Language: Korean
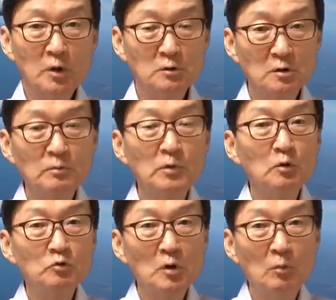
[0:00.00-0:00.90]
지금
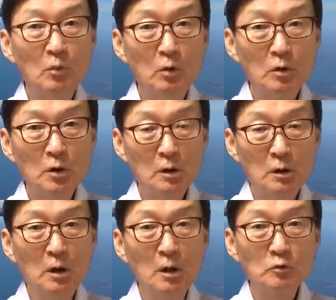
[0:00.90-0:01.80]
미국의 뭐 예,
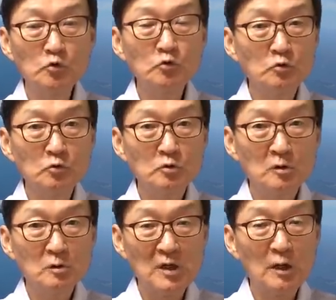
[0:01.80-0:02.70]
군수
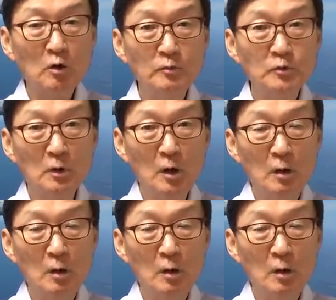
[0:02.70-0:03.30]
산업은